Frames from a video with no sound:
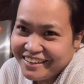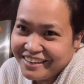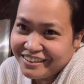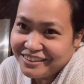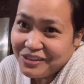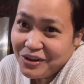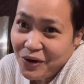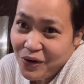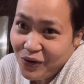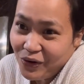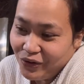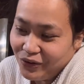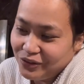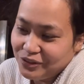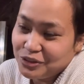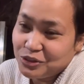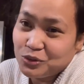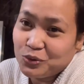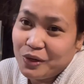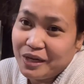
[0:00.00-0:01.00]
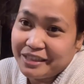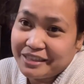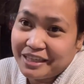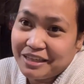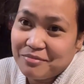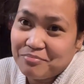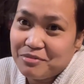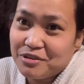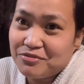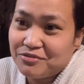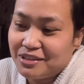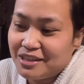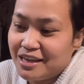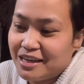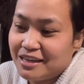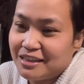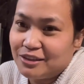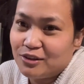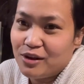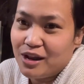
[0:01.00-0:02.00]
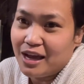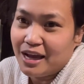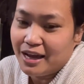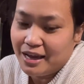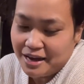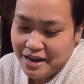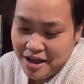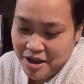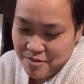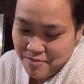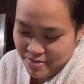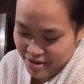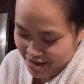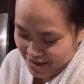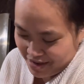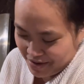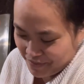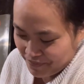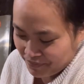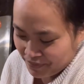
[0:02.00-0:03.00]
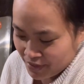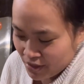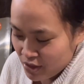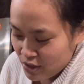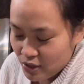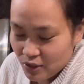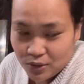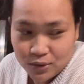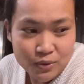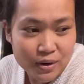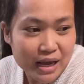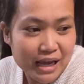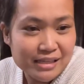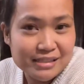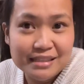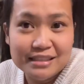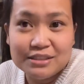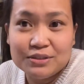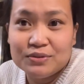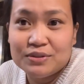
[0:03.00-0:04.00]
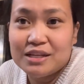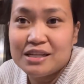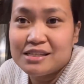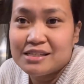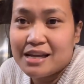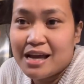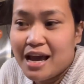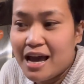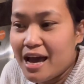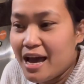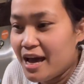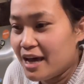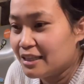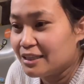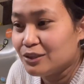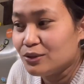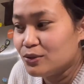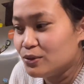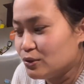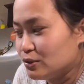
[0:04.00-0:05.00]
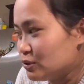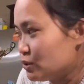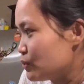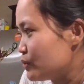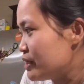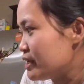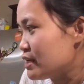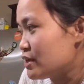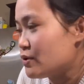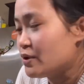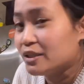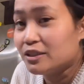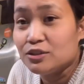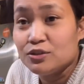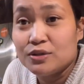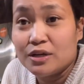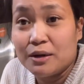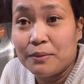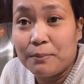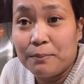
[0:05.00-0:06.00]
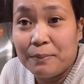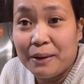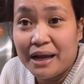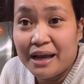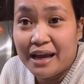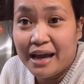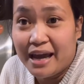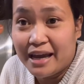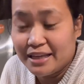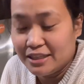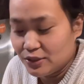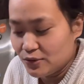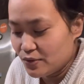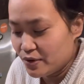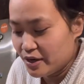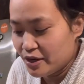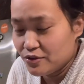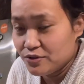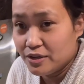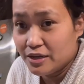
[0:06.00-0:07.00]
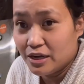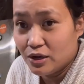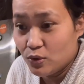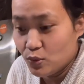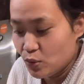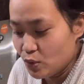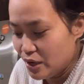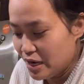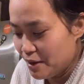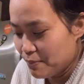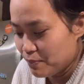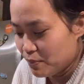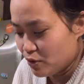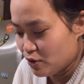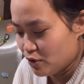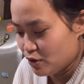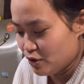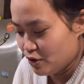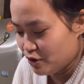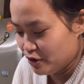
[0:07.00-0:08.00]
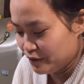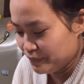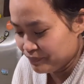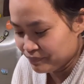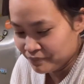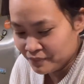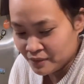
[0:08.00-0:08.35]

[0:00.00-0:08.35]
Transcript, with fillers: Ito oh, 250. Ganito lang karami. Hugasan ko na siya at lulutuin ko at yun ang pagkain ko ngayon, yun ang ulam ko.